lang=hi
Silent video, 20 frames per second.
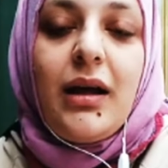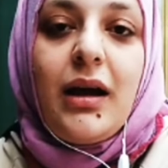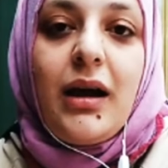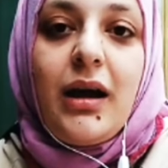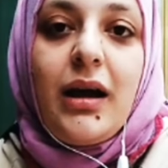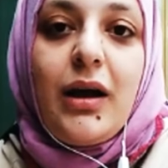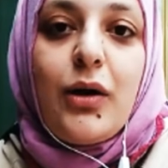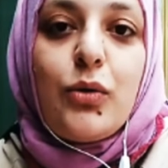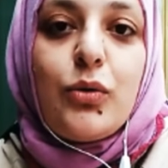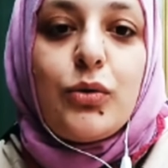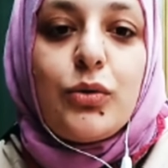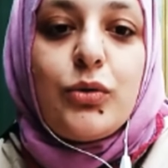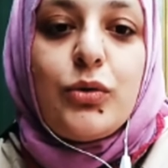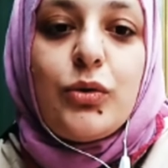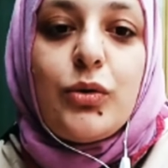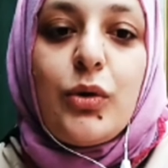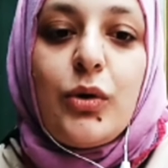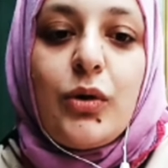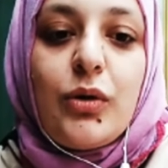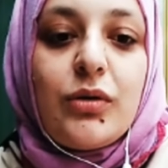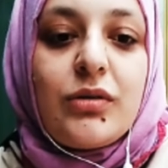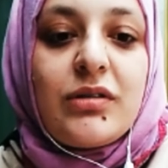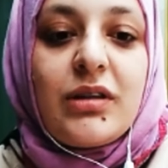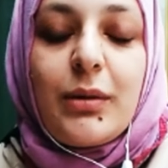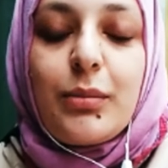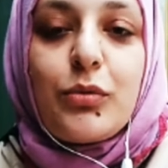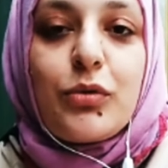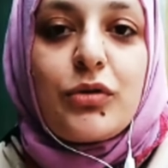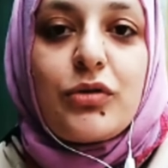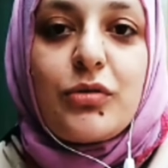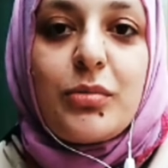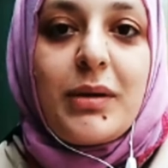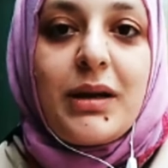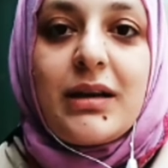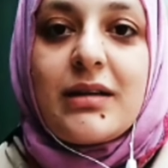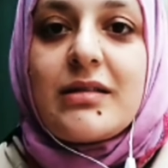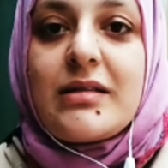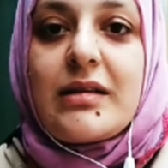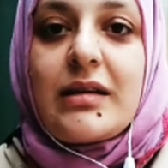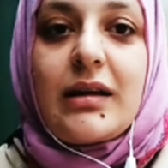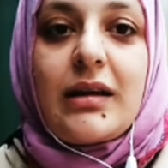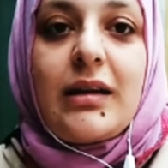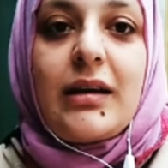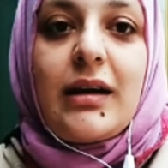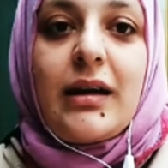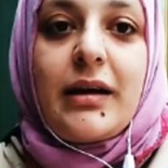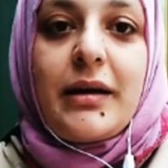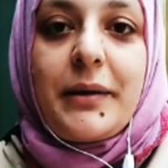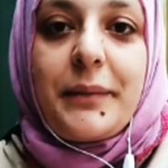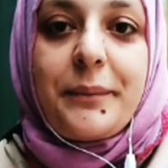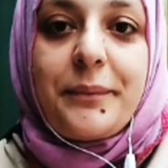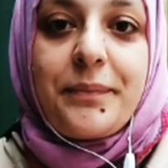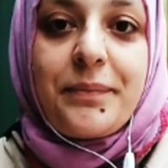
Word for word: उर्दू और सब कुछ मैंने सीख लिया है